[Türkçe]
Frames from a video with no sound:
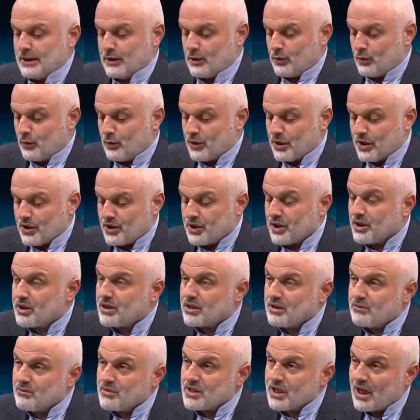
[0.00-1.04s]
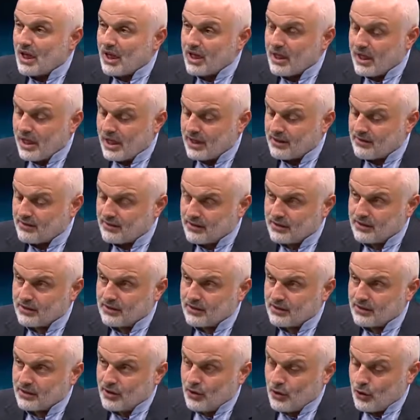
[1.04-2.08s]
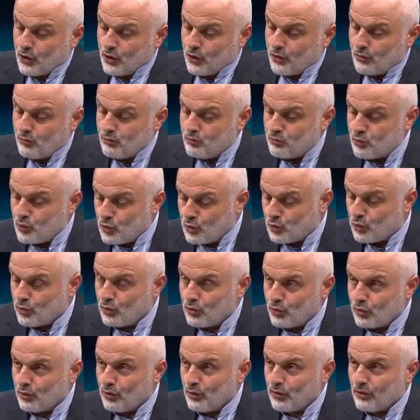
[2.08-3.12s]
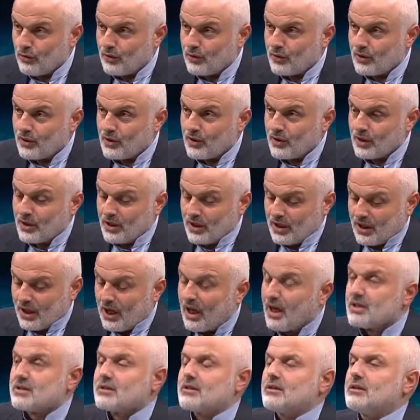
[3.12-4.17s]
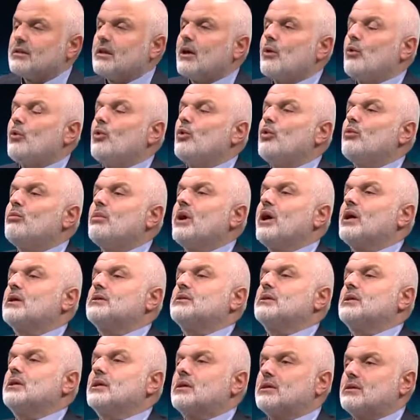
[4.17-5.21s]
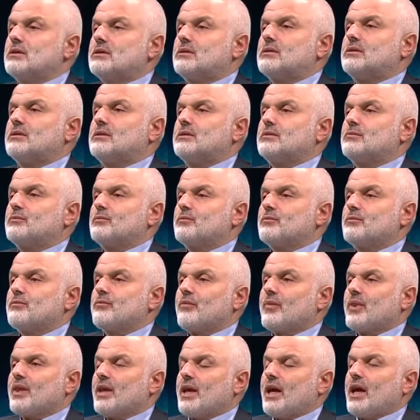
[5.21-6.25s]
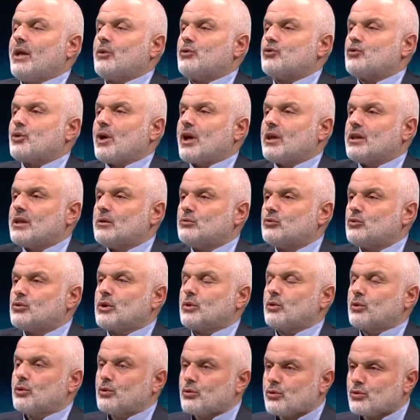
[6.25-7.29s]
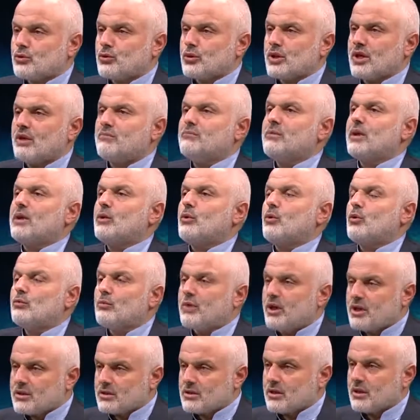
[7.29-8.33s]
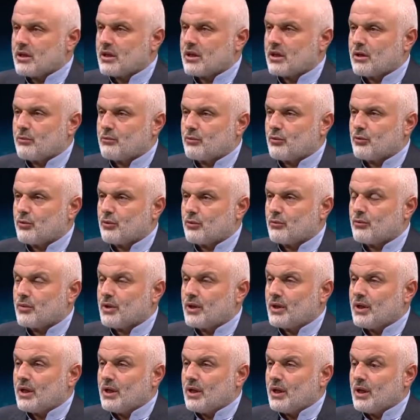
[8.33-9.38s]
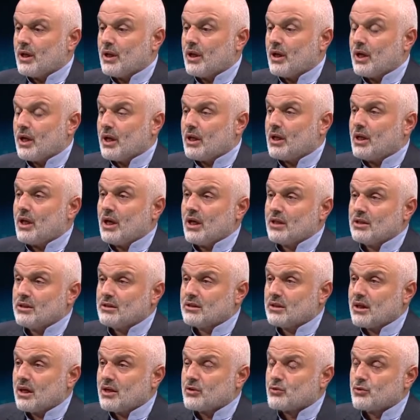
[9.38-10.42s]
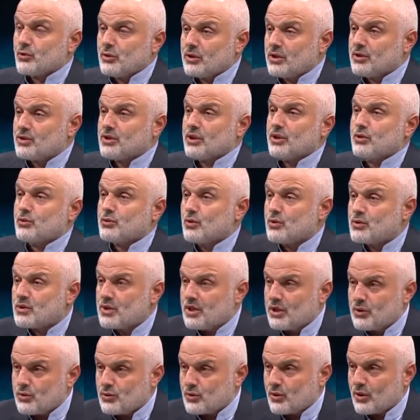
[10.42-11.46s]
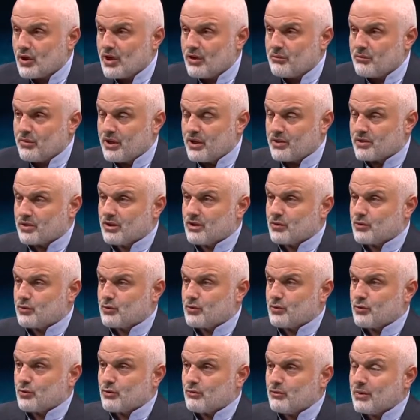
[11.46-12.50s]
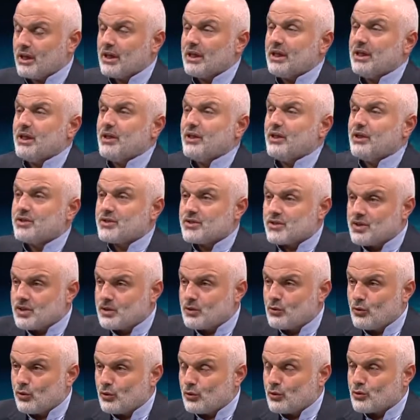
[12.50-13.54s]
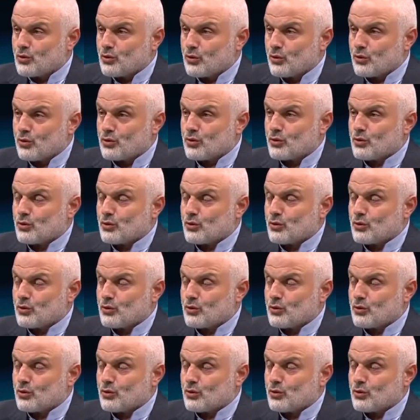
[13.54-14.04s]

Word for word: O yaşadığımız hayatın bütünü aslında ölüme hazırlık. Yani şu anda burada konuşurken ben ölüme hazırlık yapıyorum. Allah'ın razı olacağı sözleri söylemeye çalışıyorum. Siz de onun sorusunu